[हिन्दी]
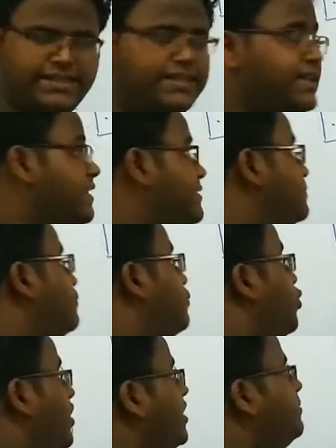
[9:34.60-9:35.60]
ऐसे ही इस
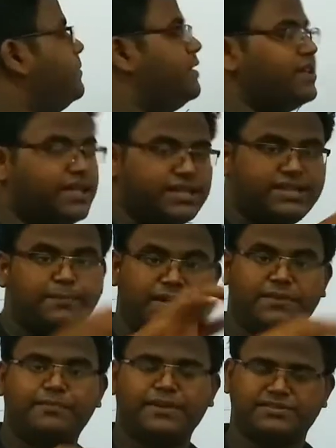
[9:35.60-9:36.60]
पॉइंट में
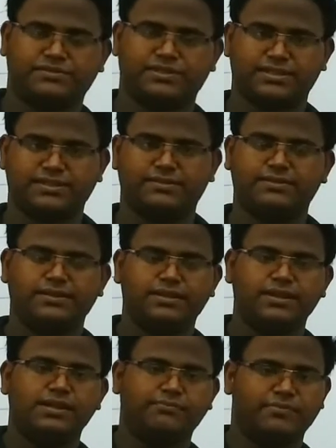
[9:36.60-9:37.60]
कितने प्लेन पास हो सकते हैं
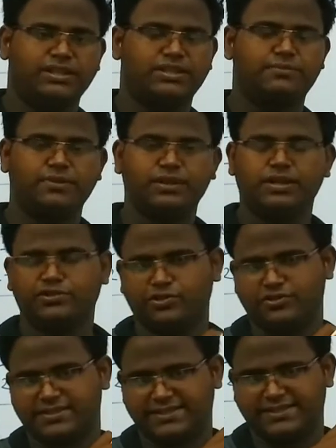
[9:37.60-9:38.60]
मतलब
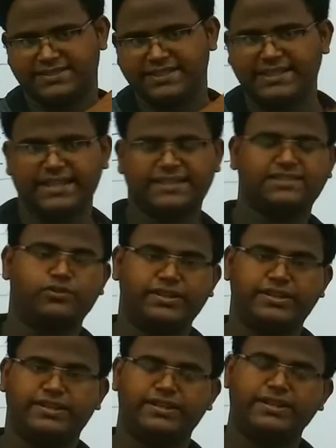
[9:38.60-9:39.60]
जो स्ट्रेसिस की डायरेक्शन
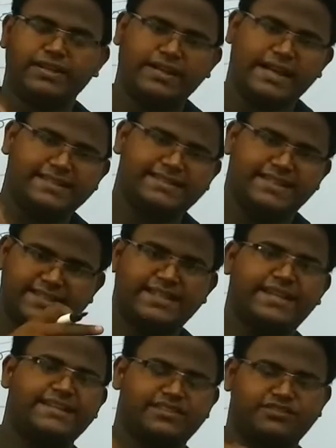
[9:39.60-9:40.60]
होगी ऐसे
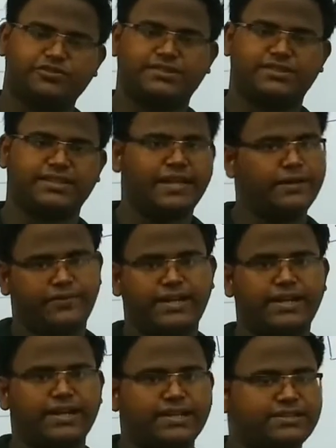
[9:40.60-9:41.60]
कितने डायरेक्शन हो सकते हैं
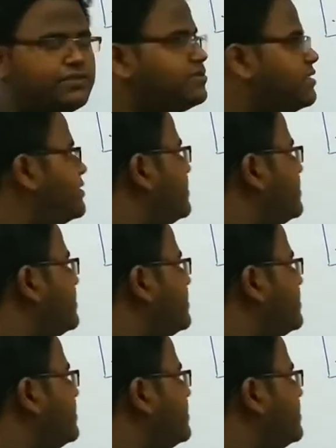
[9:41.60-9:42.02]
इनफाइनाइट डायरेक्शन हो